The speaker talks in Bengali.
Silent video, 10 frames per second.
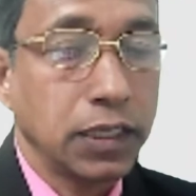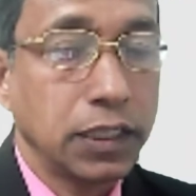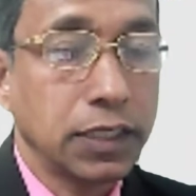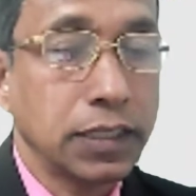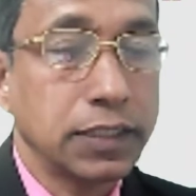
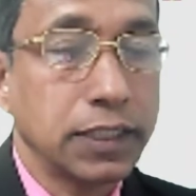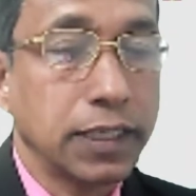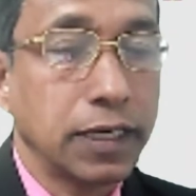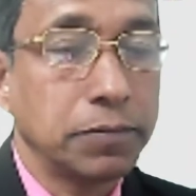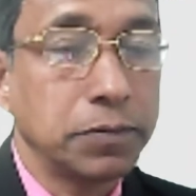এখানে
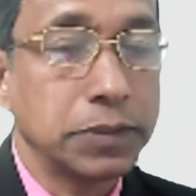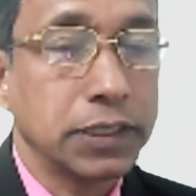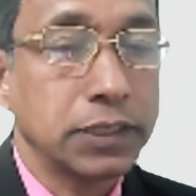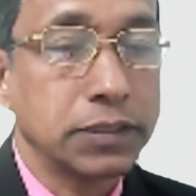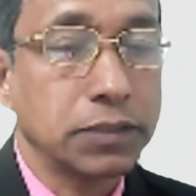দেখলাম আমি
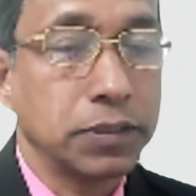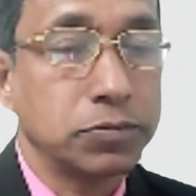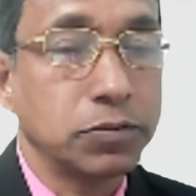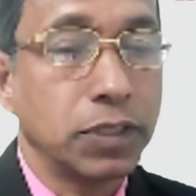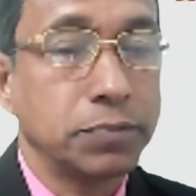আজকে
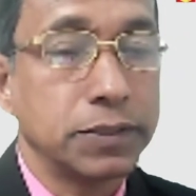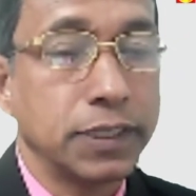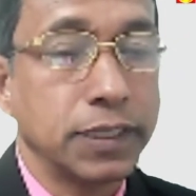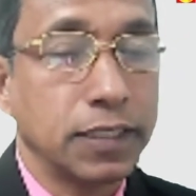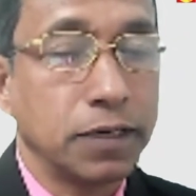ফেসবুক লাইভে
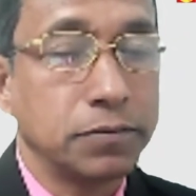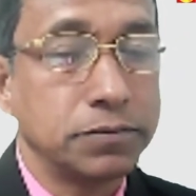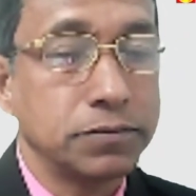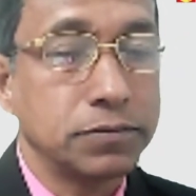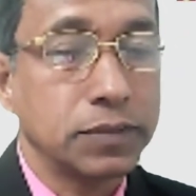দেখলাম
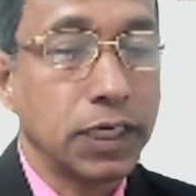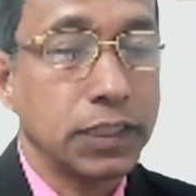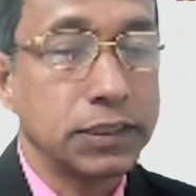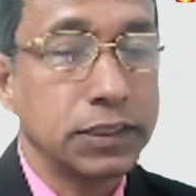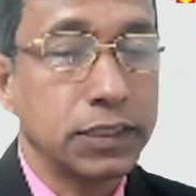
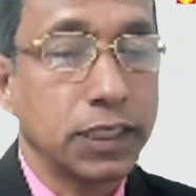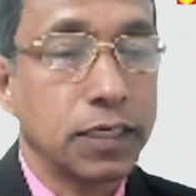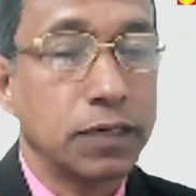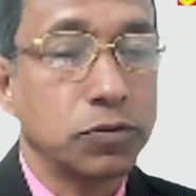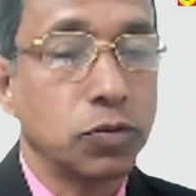ক্লাস নিয়ে
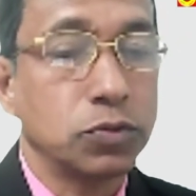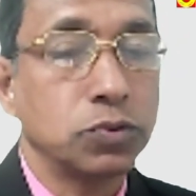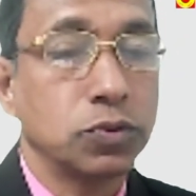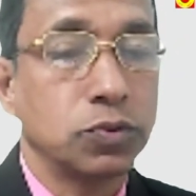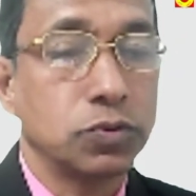দেখলাম
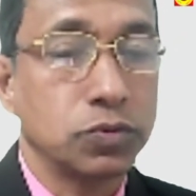কতজন